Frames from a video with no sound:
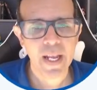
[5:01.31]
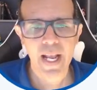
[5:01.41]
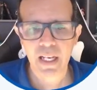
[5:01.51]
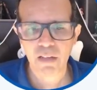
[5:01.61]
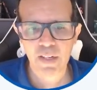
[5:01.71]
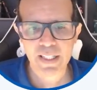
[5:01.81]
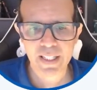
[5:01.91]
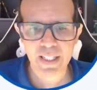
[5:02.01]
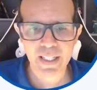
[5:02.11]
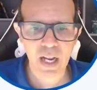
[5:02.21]
ela vai
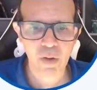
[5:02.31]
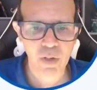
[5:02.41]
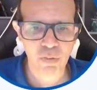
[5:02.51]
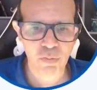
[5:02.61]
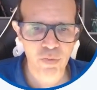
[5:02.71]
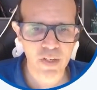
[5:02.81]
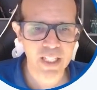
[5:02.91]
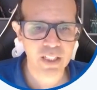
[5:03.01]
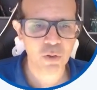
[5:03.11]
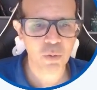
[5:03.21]
criar um
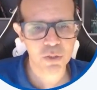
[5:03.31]
efeito como se